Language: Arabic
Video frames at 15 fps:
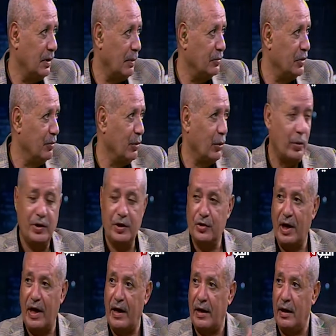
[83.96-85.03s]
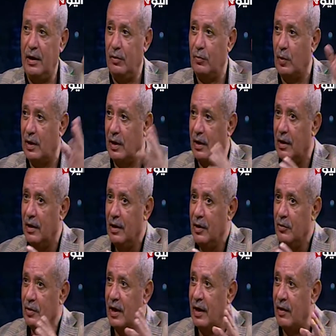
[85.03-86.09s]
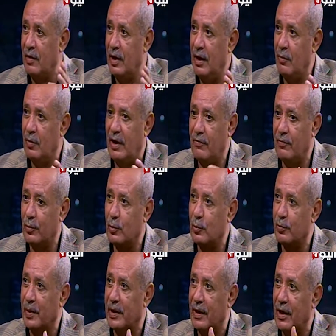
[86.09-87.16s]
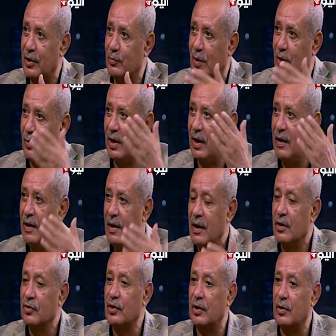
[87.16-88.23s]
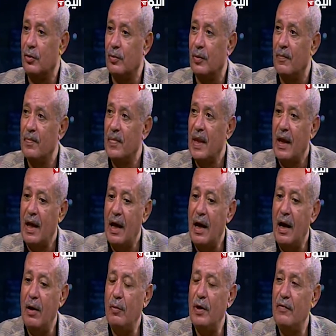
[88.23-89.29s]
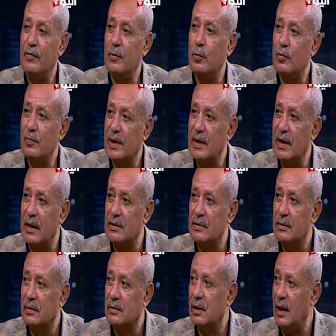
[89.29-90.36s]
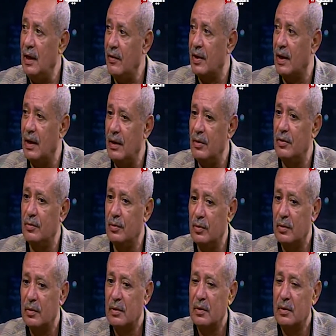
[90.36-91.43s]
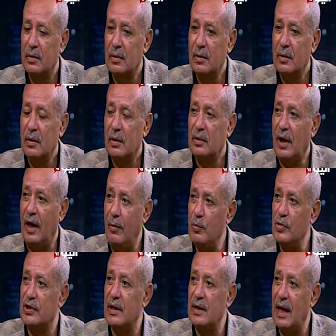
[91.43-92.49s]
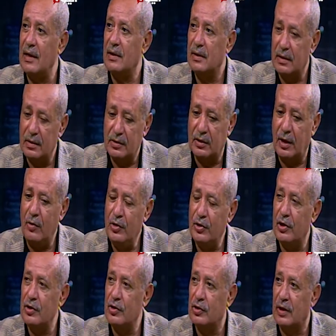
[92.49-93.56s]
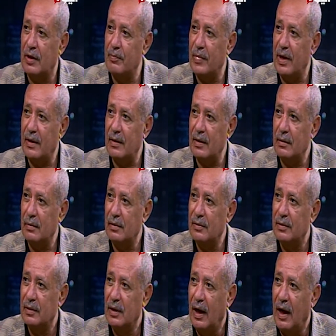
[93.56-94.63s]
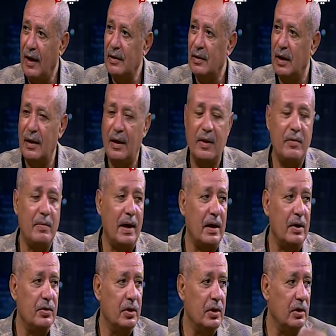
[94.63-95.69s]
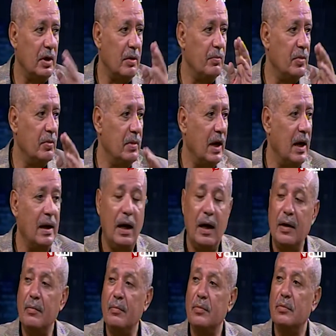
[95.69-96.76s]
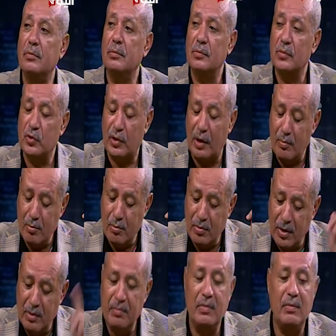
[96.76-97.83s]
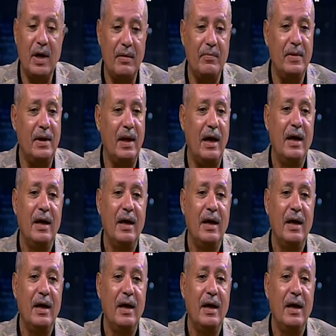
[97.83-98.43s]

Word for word: عبد المغني شارع ولا هؤلاء في قلوب الناس وهؤلاء صنعوا هؤلاء في قلوب الناس تلاحظ الآن أنه تحمس الناس ل 26 سبتمبر حتى الذي ما كان يهتم الآن مصمم خاصه